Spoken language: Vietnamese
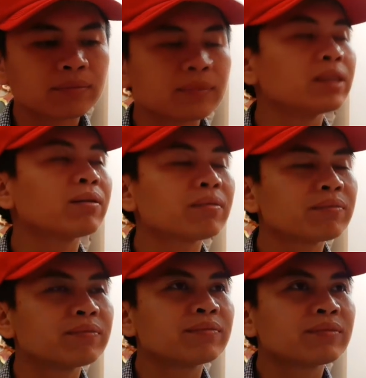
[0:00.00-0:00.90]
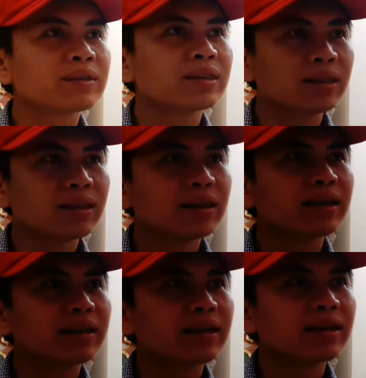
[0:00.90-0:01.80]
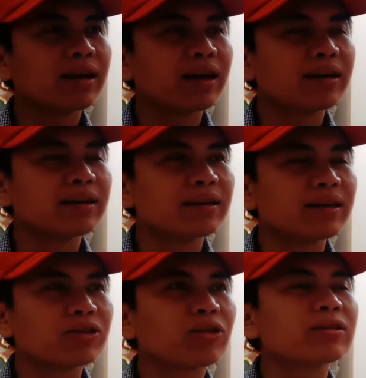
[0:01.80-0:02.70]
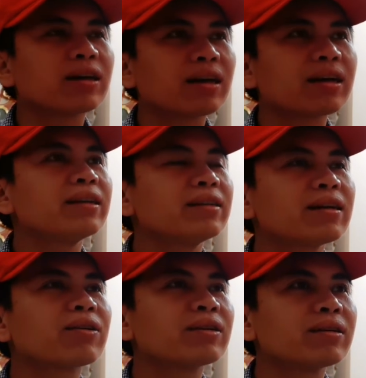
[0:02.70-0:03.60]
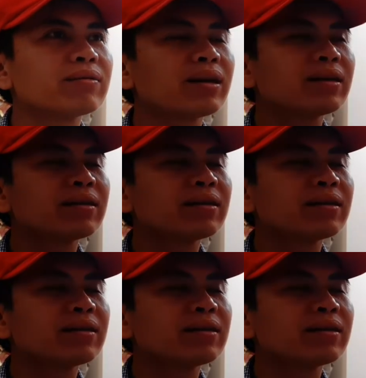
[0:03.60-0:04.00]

đúng không những người người ta thì lại, lại cho rằng là kiến thức là quan trọng nhất